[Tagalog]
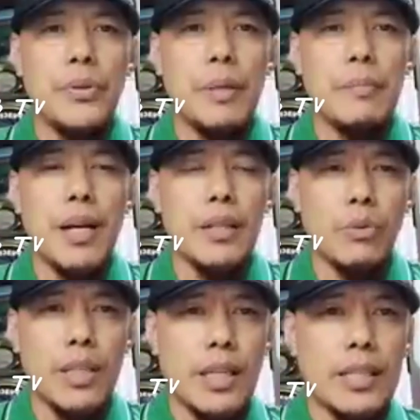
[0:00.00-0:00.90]
may mga
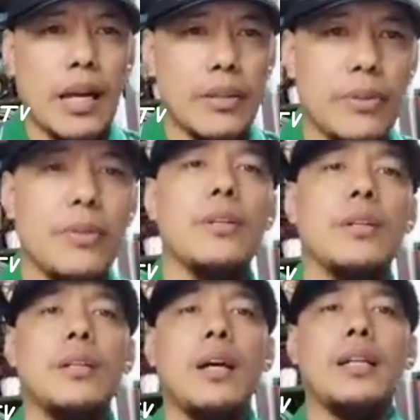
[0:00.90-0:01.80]
natuklasan na tayo,
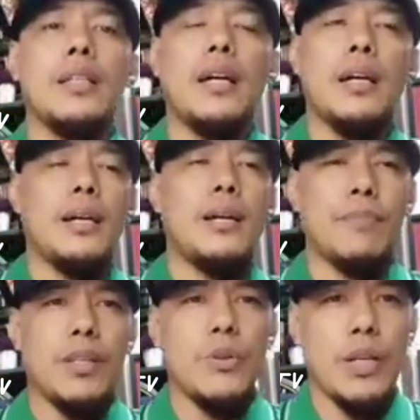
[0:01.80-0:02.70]
ay uh,
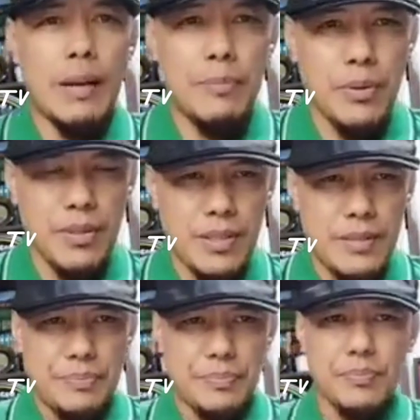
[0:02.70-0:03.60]
yun na nga po.
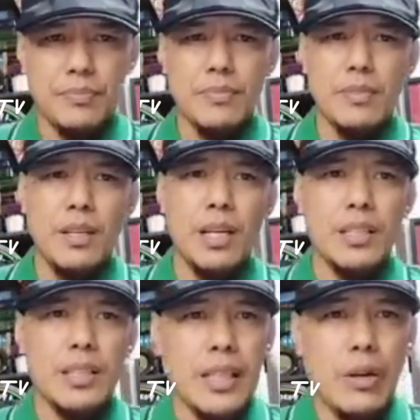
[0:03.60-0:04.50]

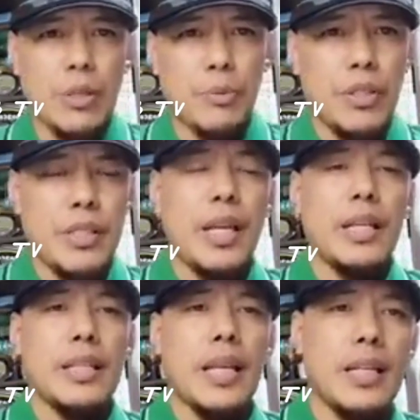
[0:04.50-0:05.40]
At kinausap ko din sila
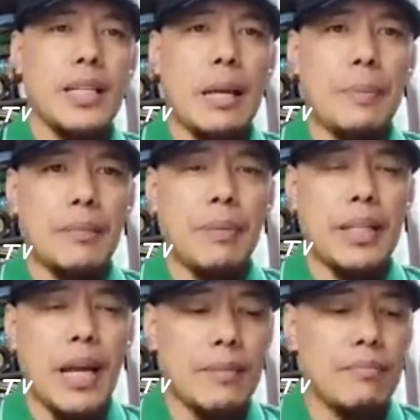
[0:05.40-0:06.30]
na talagang dapat
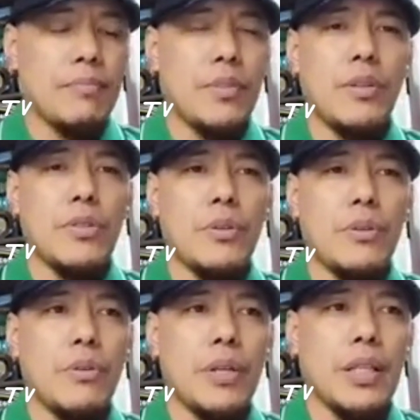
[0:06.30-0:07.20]
iparehab. No?
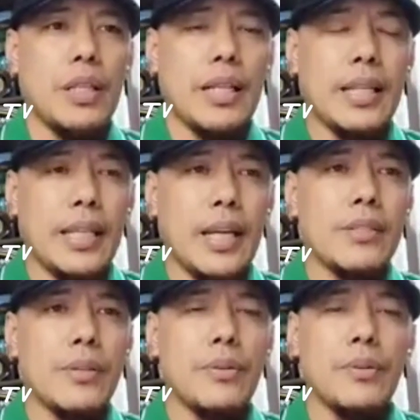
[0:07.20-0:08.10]
So, hindi na kinaya.
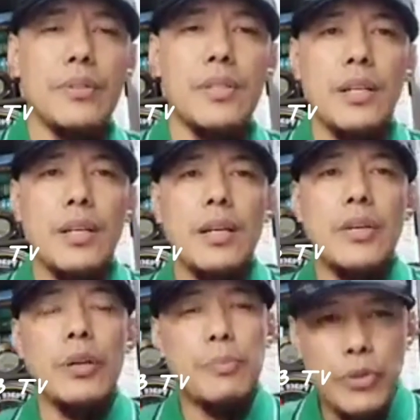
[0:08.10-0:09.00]
So,
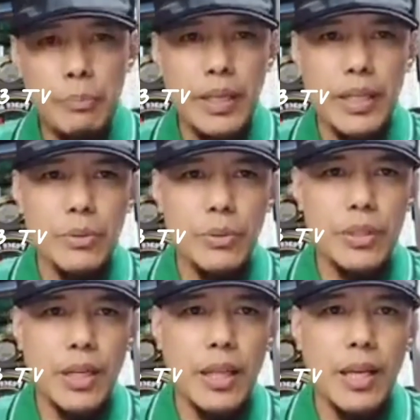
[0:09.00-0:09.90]
yun na po yung
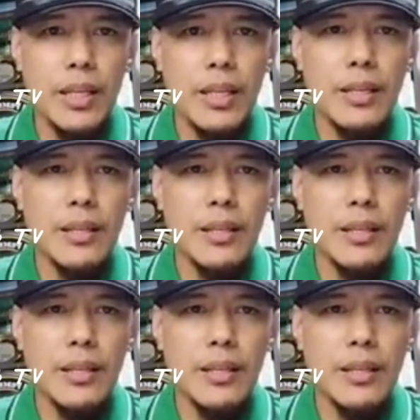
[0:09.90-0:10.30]
pinahintulot ng Allah na